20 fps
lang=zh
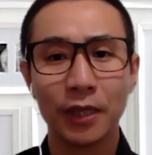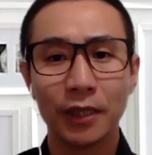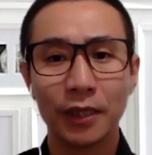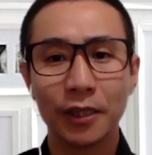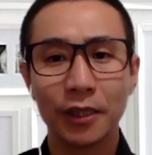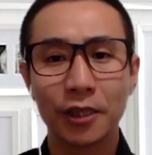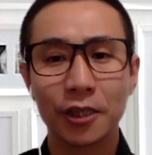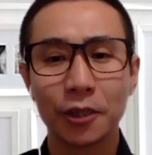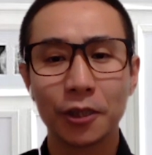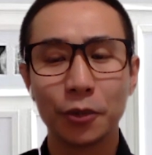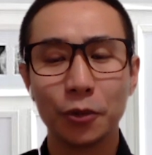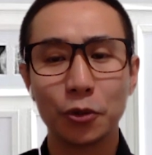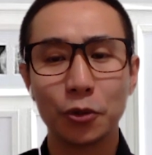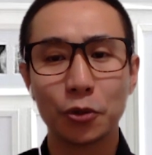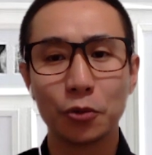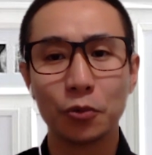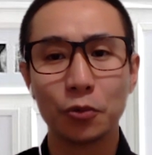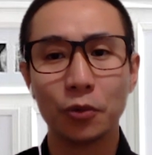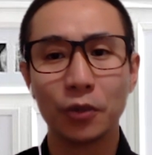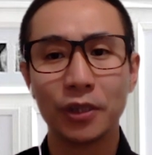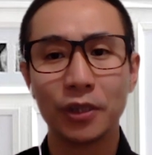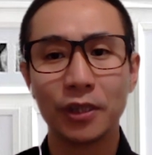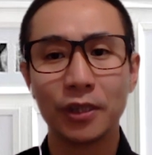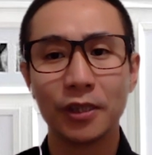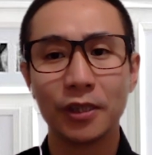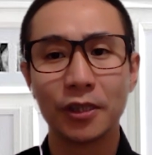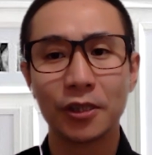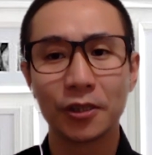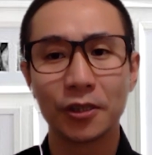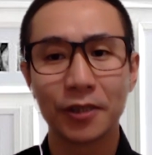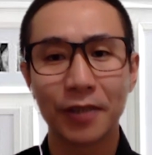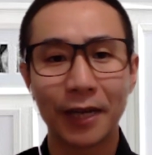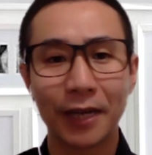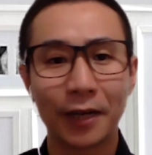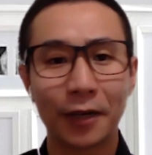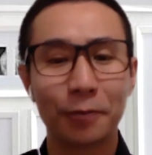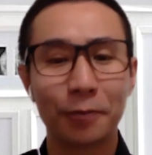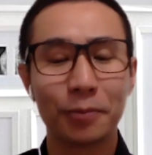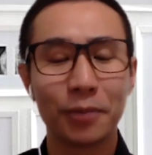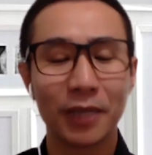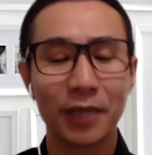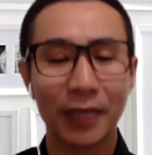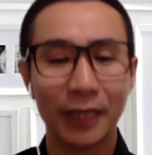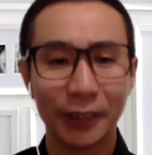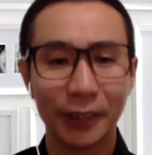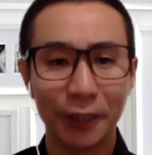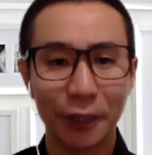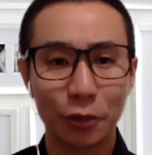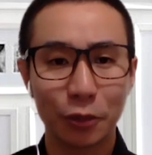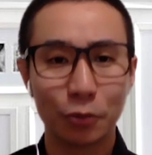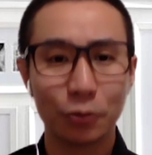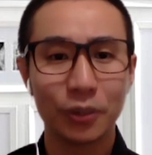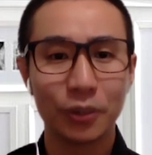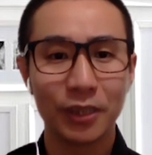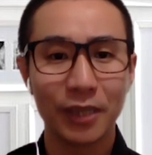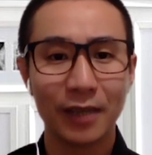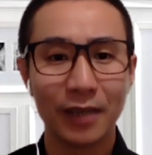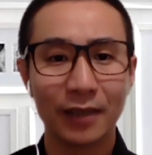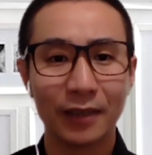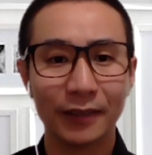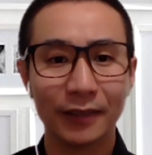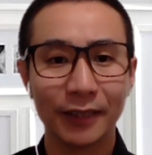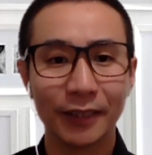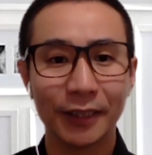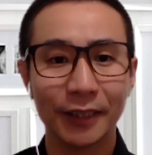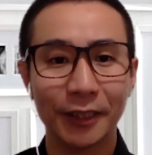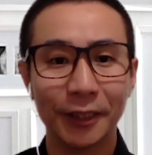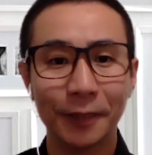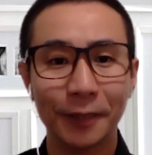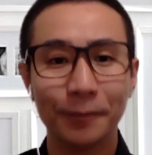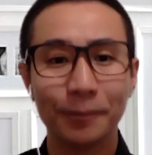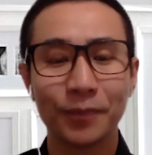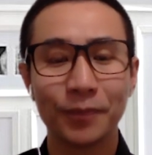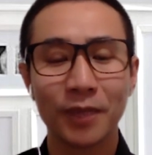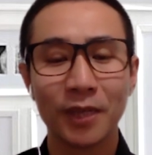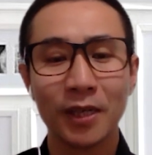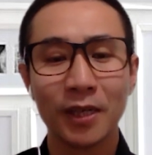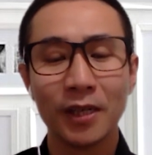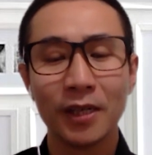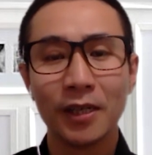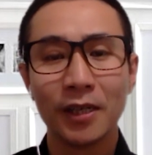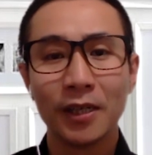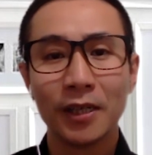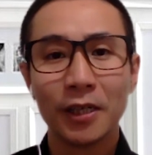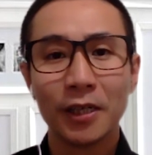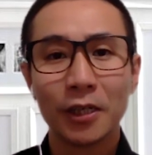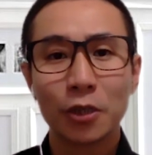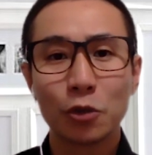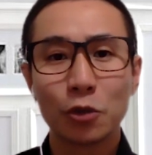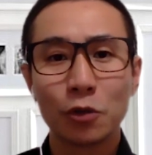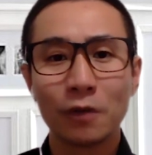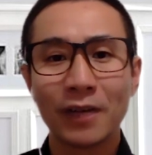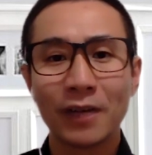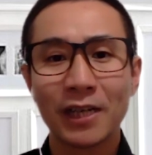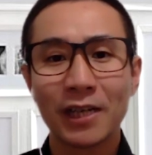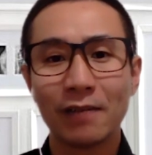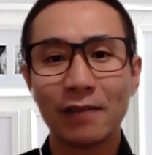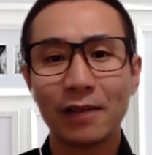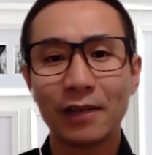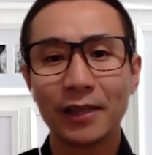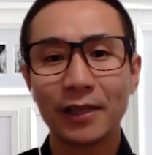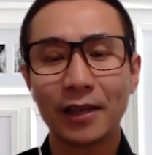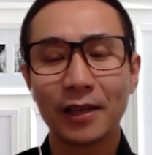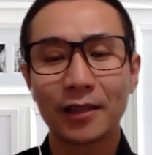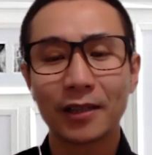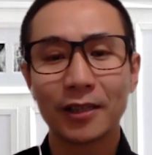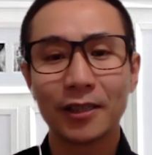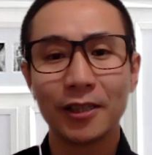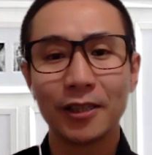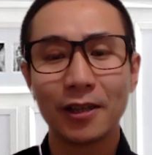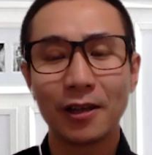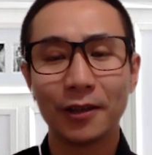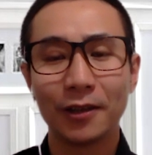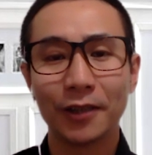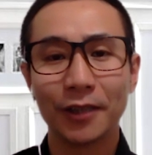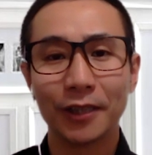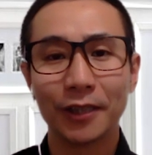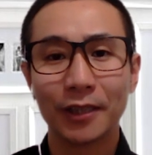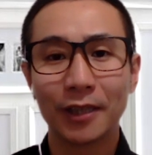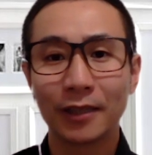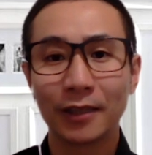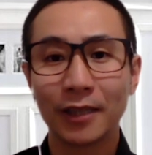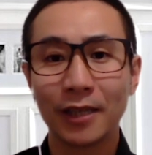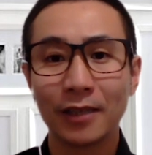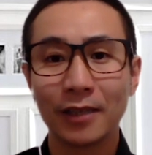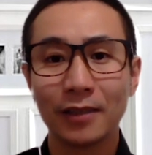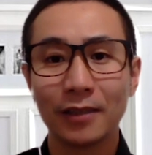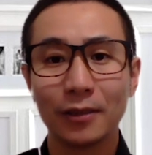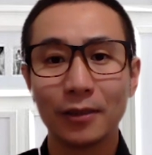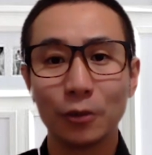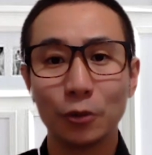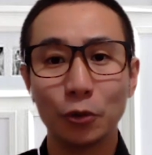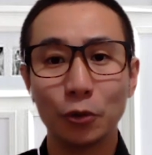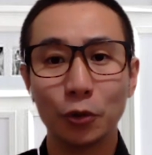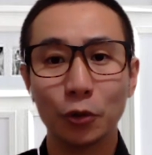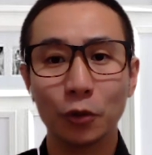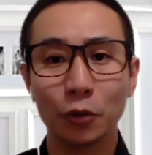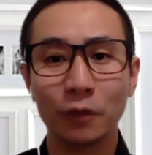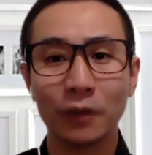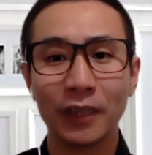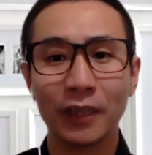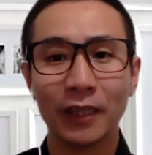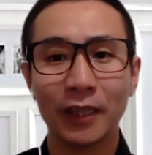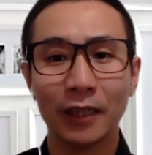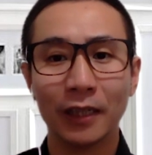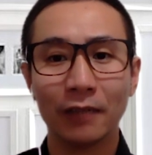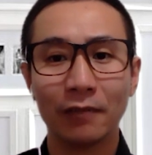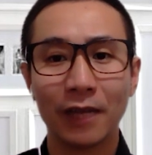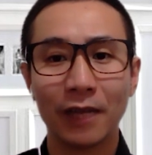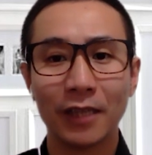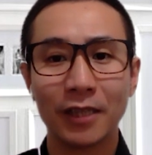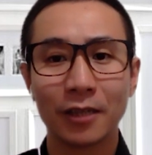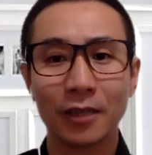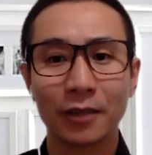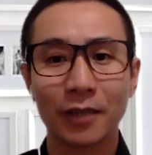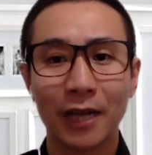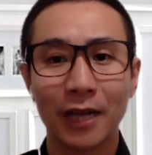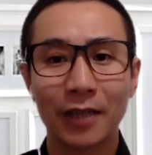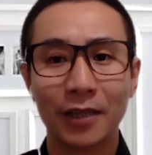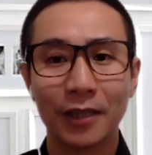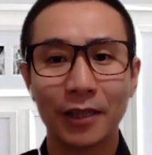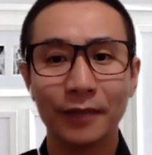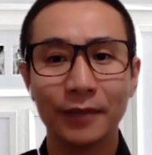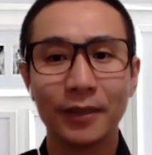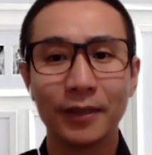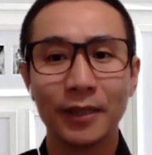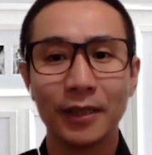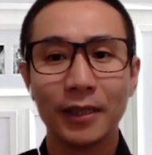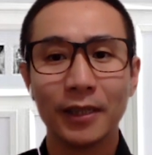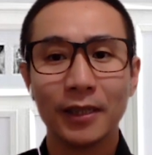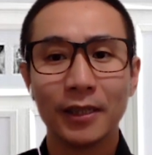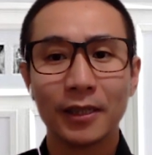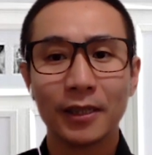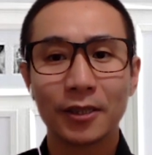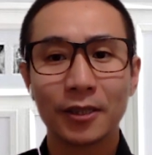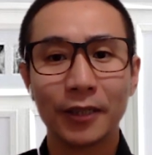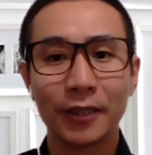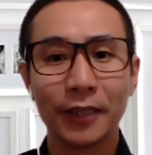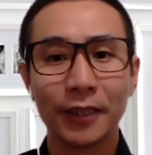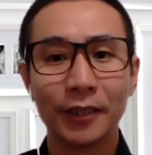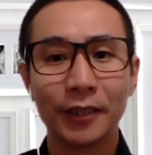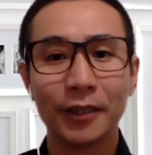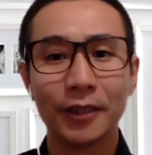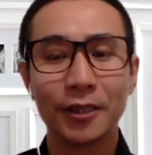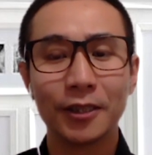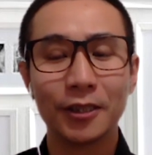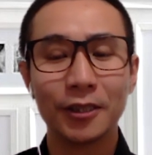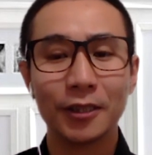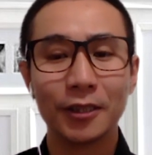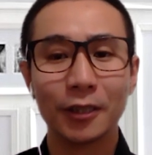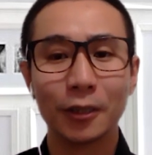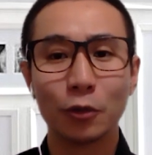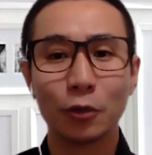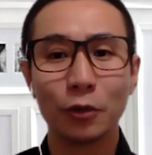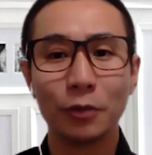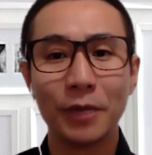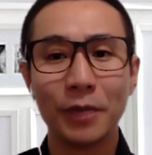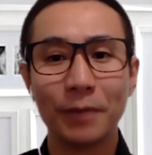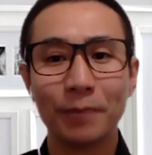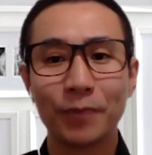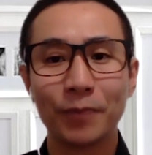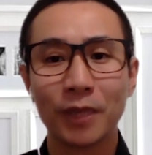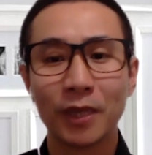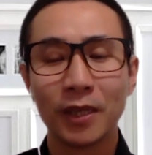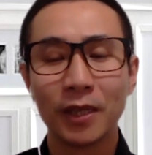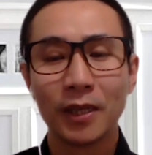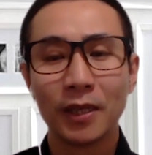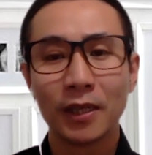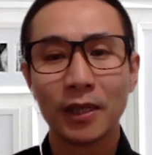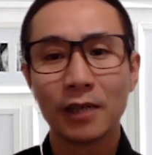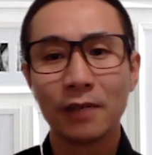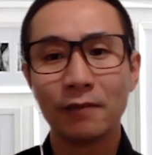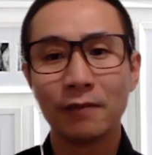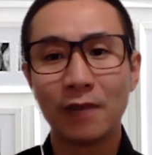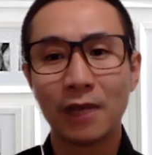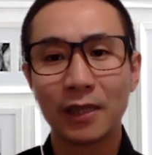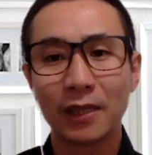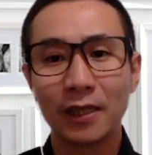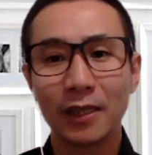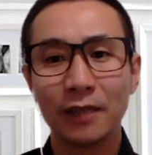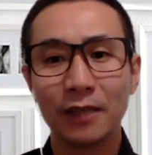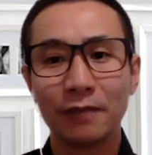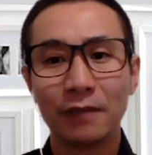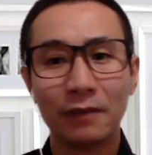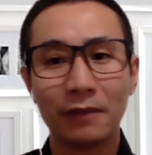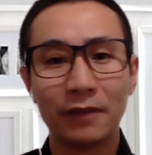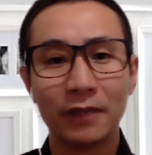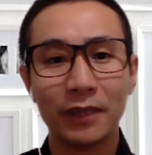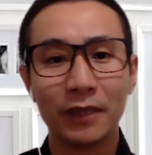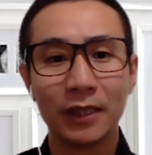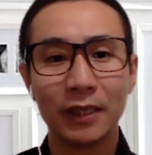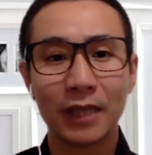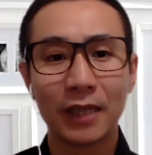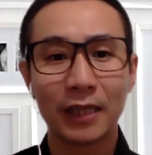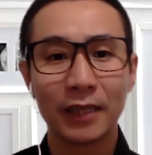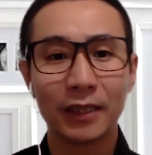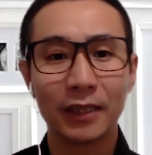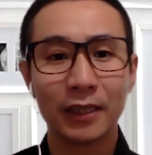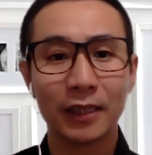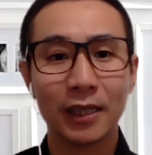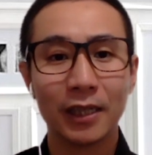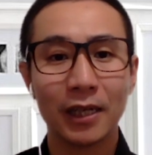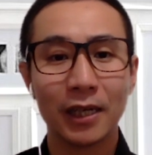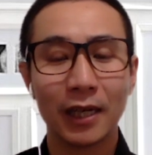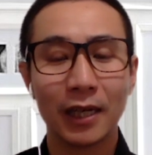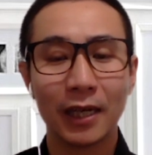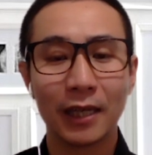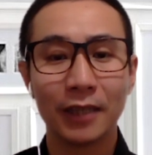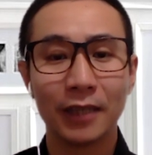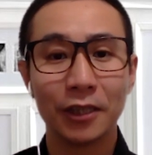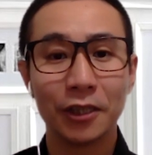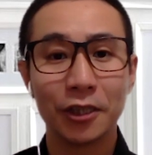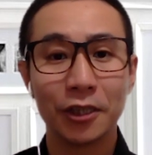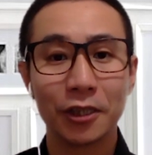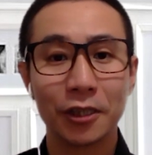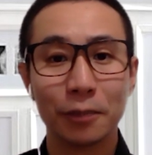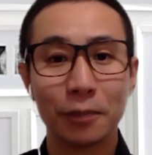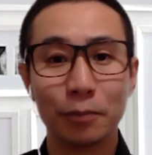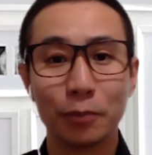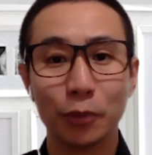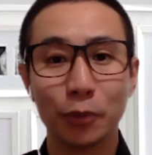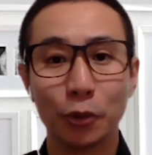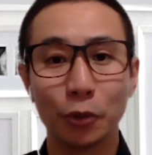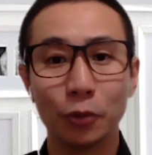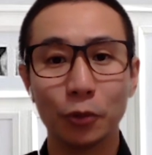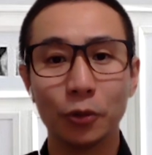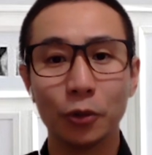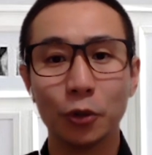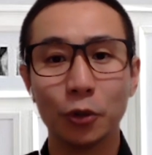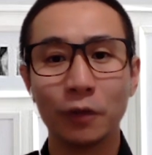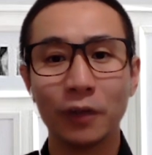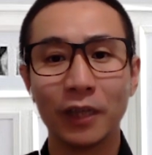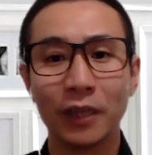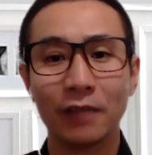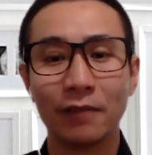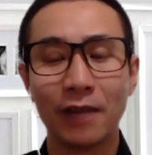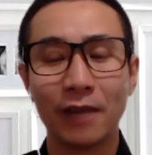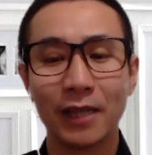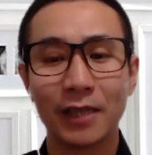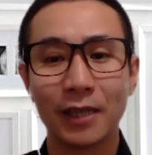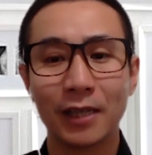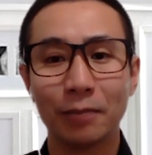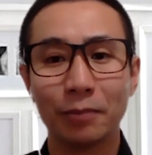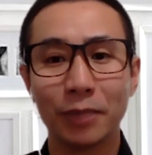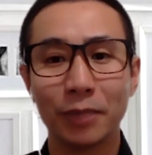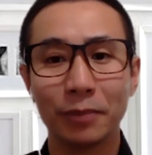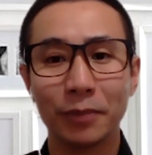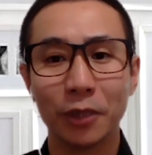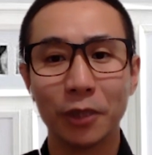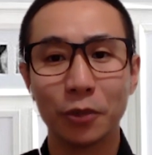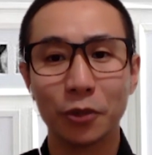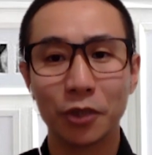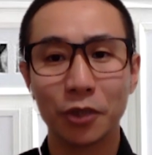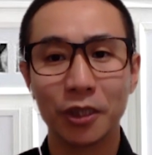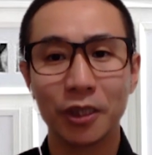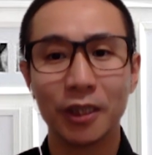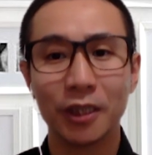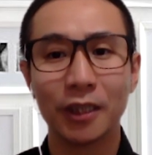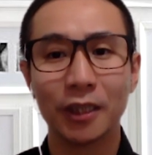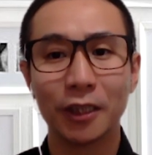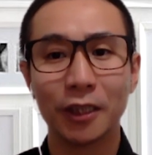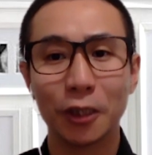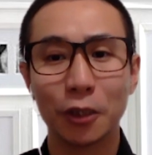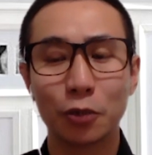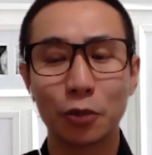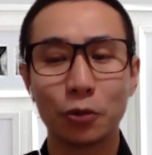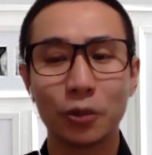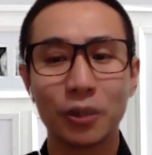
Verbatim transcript: 疑慑于中国经济制裁而不敢提出香港的议题。中国外长王毅二十七号的当天，与挪威的外交大臣瑟雷德进行了会面。跟王毅访问意大利和荷兰的行程不同，挪威的外长并没有直接的提出